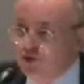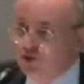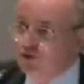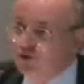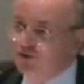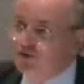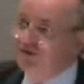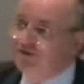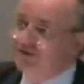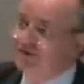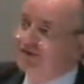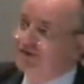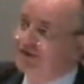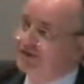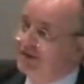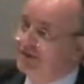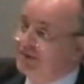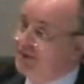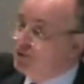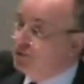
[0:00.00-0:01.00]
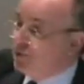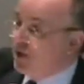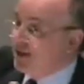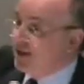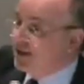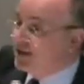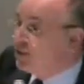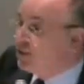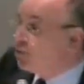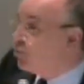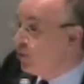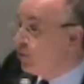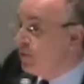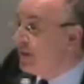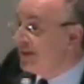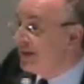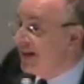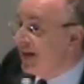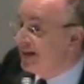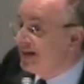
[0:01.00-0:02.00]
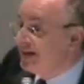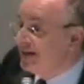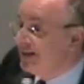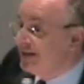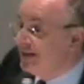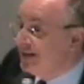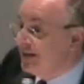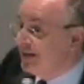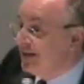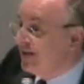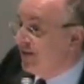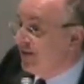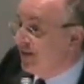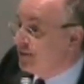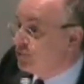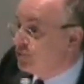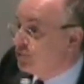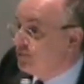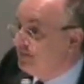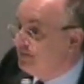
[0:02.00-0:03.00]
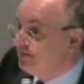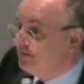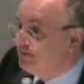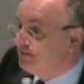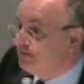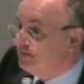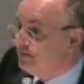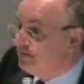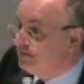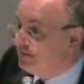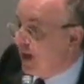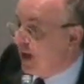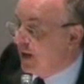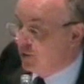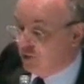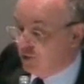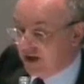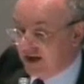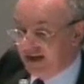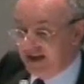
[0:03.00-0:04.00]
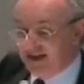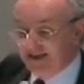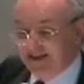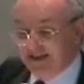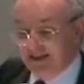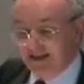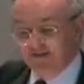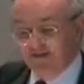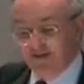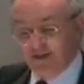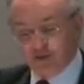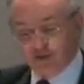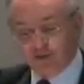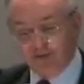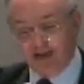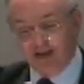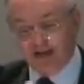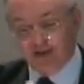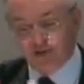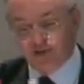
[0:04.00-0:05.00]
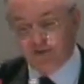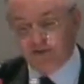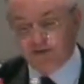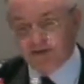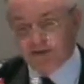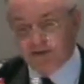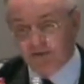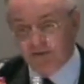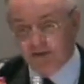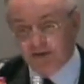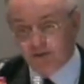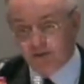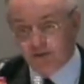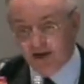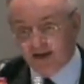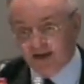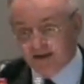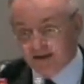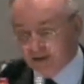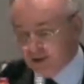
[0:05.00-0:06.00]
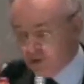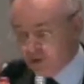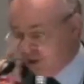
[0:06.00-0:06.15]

sono di maggioranza sono i mandanti del falso. Allora rendere il falso in bilancio perseguibile a querela